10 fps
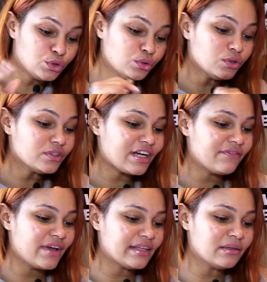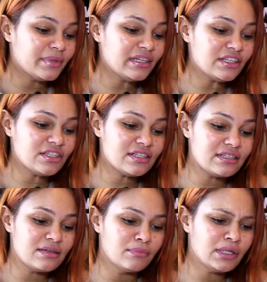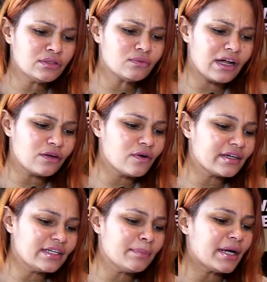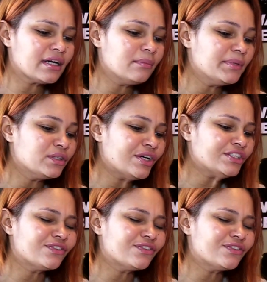Júnior Xavier também que disse assim: manda um alô aqui pra Campinorte,